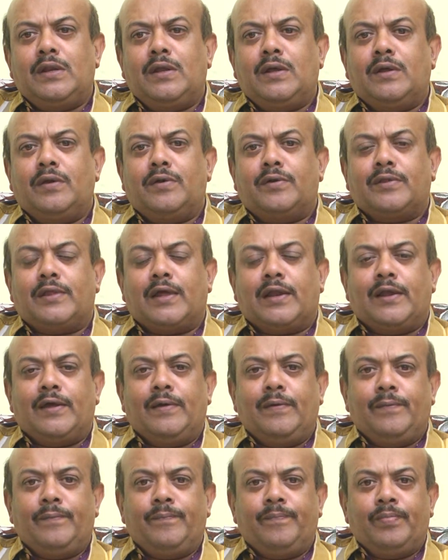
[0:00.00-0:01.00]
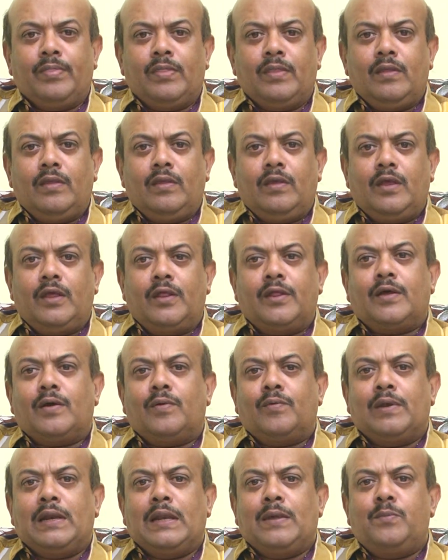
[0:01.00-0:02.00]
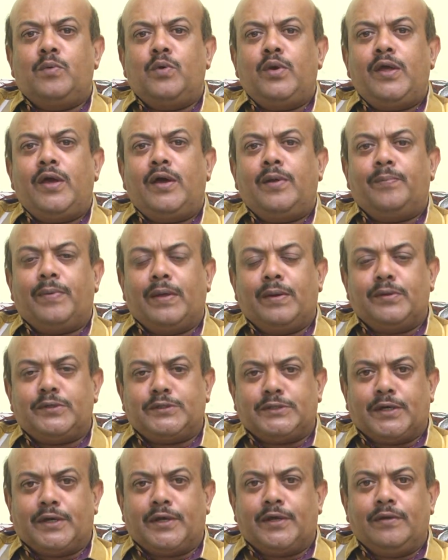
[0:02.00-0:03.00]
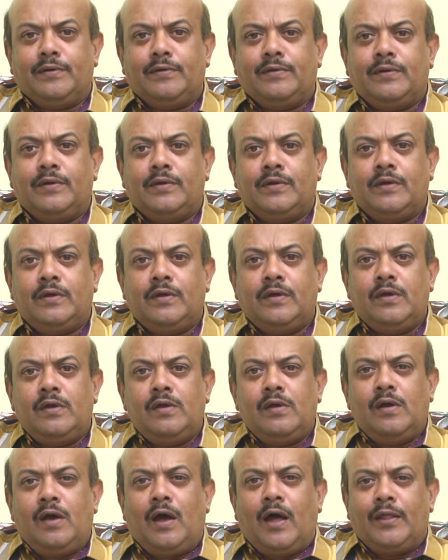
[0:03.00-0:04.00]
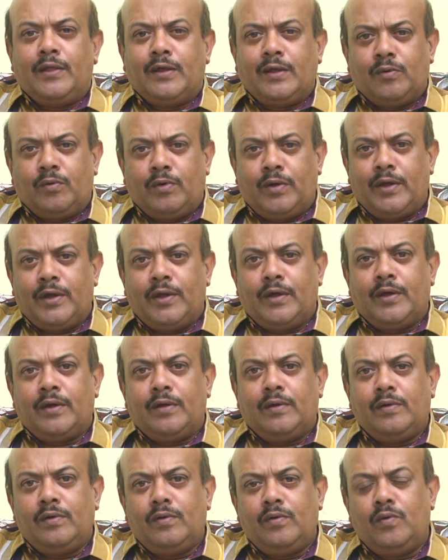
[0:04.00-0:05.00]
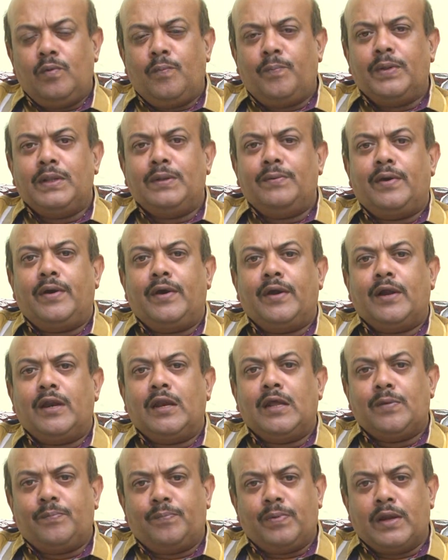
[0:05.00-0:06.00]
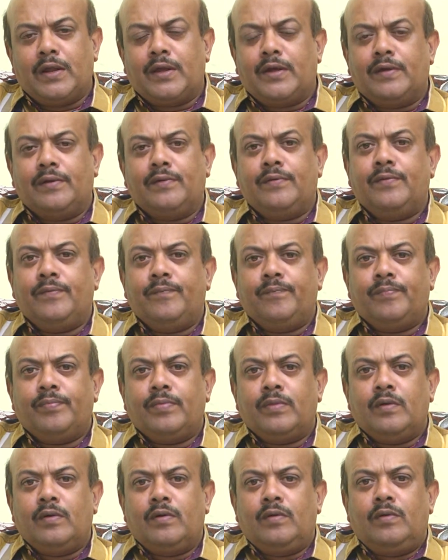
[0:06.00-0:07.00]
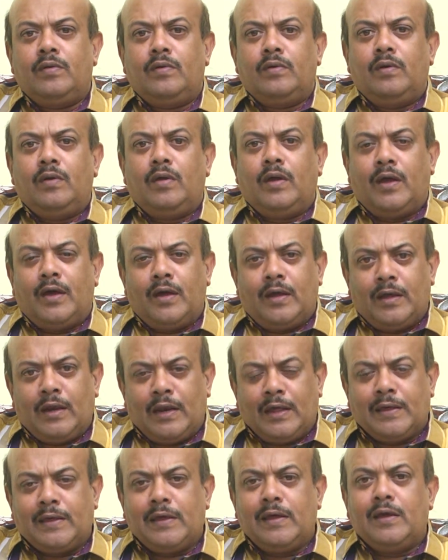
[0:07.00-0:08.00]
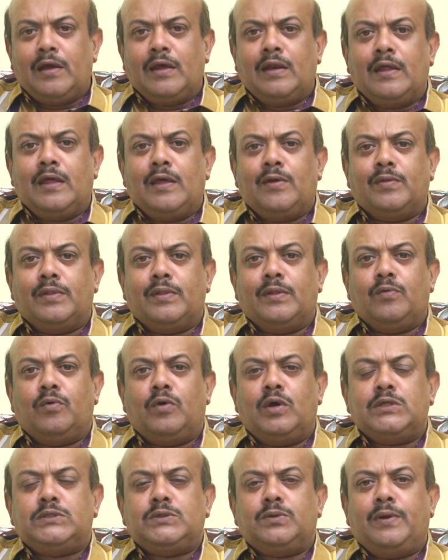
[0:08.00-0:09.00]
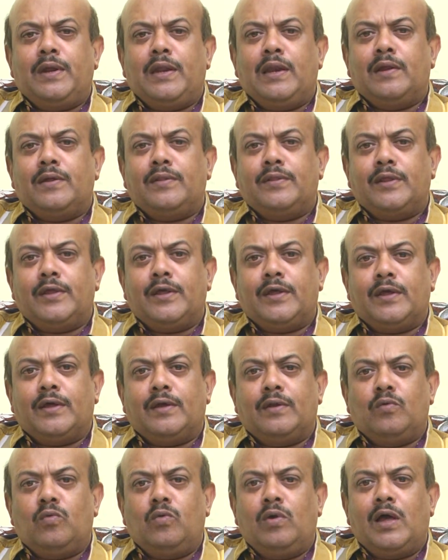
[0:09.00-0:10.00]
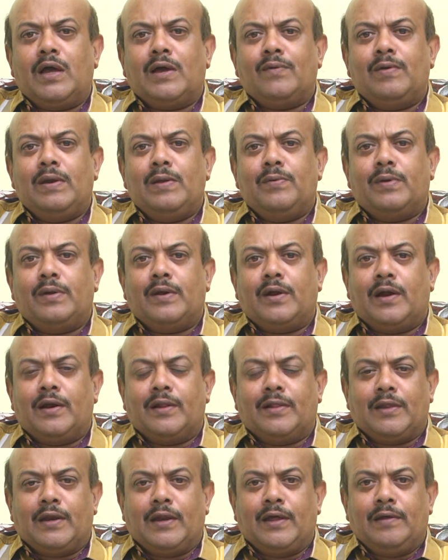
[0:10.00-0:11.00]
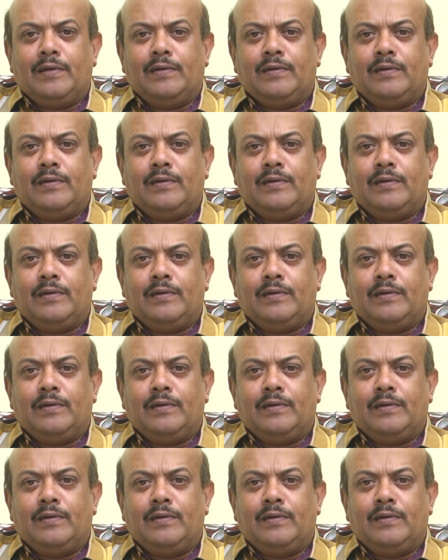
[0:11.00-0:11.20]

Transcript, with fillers: இருக்குன்றதால இதுக்கு அவங்க லெமோரியான்னு பேர் வச்சாங்க அதுக்கு ஒரு முப்பது வருடங்களுக்கு பிறகு இலக்கியங்கள் இங்கே வந்து ஓலைச்சுவடியிலேருந்து நூலாக வெளிவர காலத்தில்